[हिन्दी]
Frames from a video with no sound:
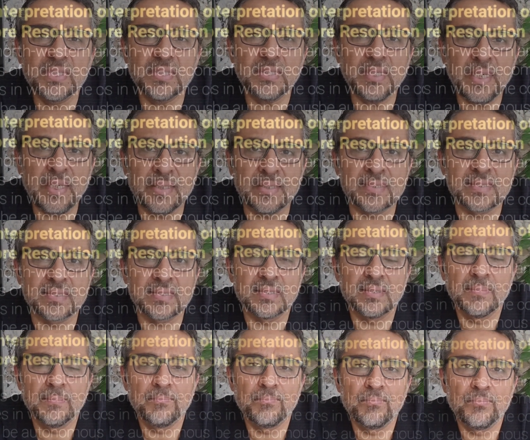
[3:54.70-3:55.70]
स्टेट्स
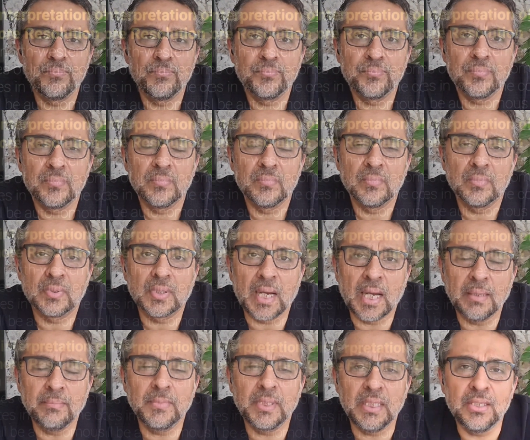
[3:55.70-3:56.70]

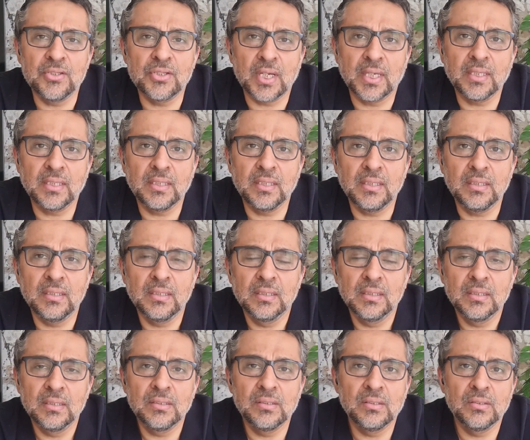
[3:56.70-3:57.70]
कायम की जाएंगी
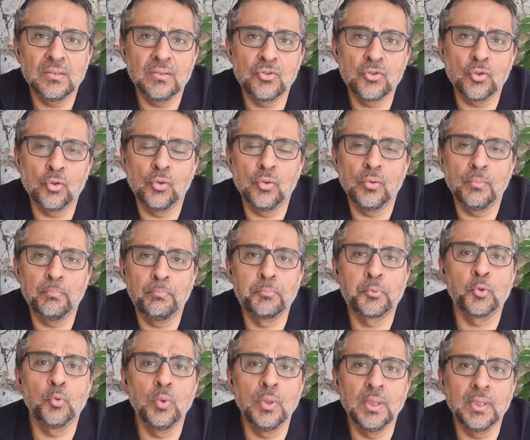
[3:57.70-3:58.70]
जो
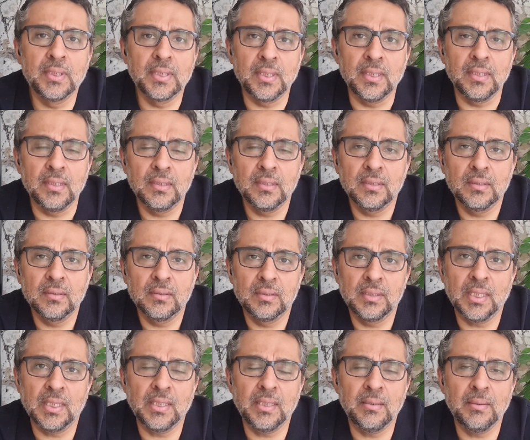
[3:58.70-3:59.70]
क्रूल थी
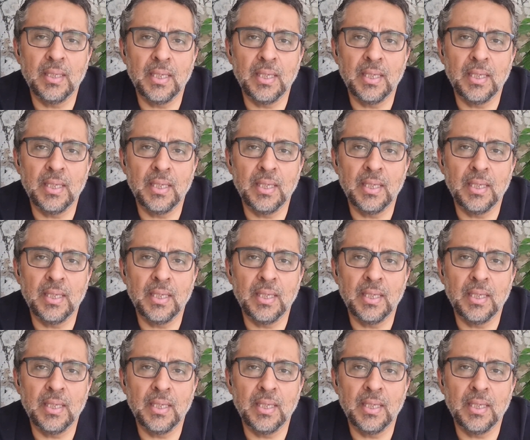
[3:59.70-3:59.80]
यानी